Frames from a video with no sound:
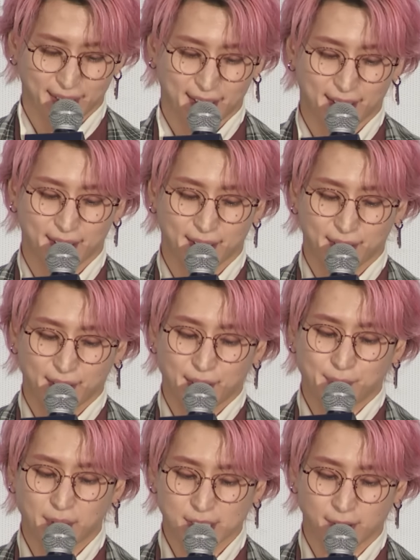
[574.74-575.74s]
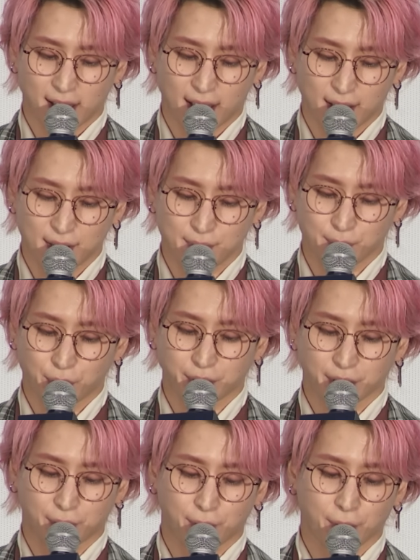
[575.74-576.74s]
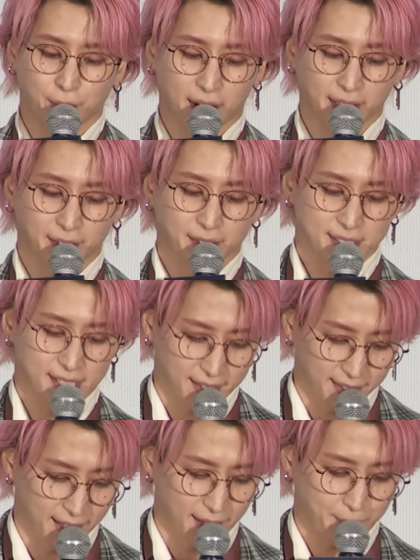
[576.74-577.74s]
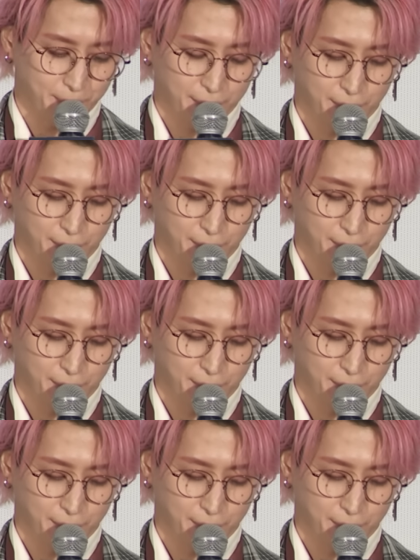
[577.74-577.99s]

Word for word: えー、まずは僕に声をかけてくださって